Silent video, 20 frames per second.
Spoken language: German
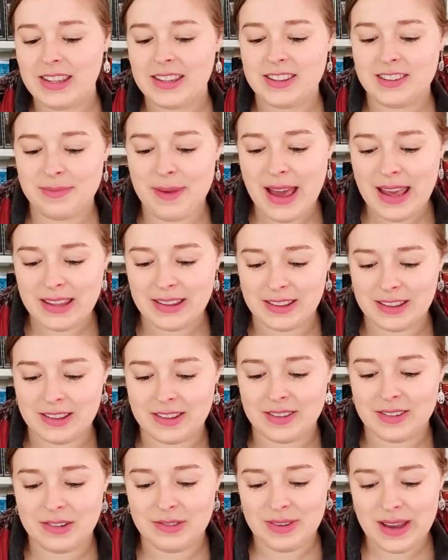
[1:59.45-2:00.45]

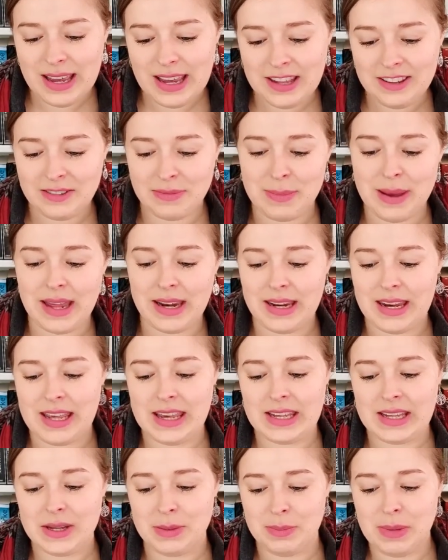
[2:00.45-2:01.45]
Zweitens, vergiss mal
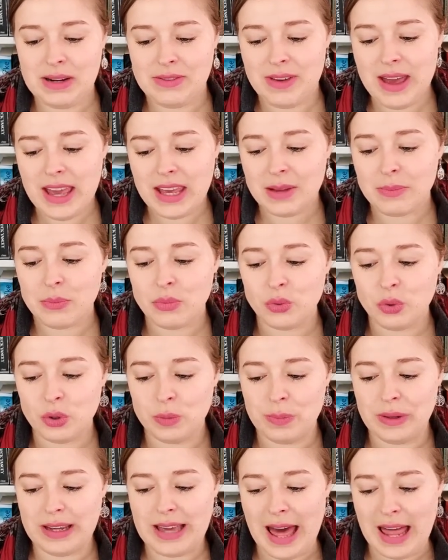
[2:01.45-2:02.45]
nicht. Mit welchem Buch
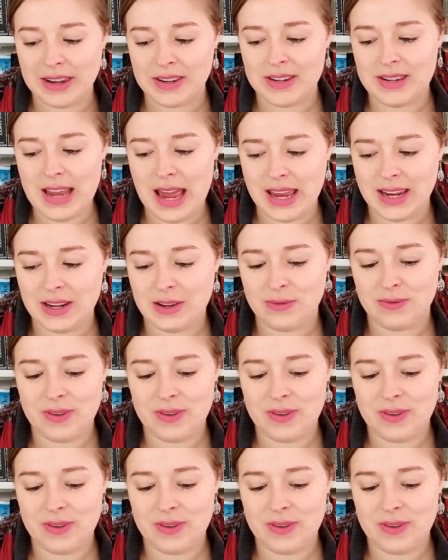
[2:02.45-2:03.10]
begann deine